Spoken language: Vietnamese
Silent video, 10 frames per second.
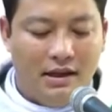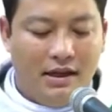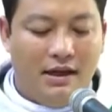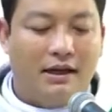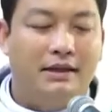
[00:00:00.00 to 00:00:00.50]

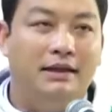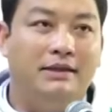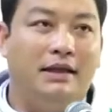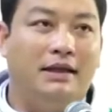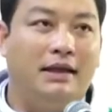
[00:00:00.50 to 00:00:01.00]
là khi
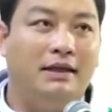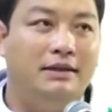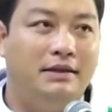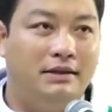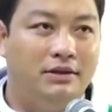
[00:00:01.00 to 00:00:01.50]
nhìn thấy
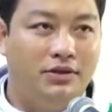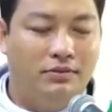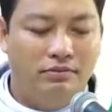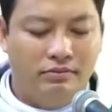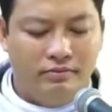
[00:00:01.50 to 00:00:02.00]
dân
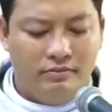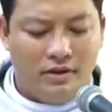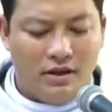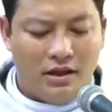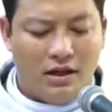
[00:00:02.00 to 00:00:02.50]
chúng
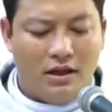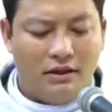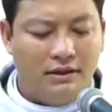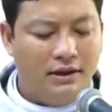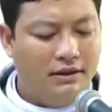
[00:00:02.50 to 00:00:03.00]

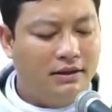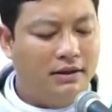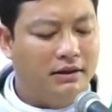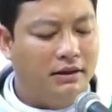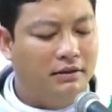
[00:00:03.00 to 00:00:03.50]
họ tức
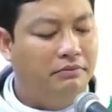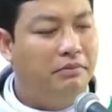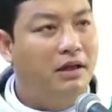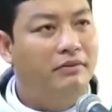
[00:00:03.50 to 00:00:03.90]
tưởi bơ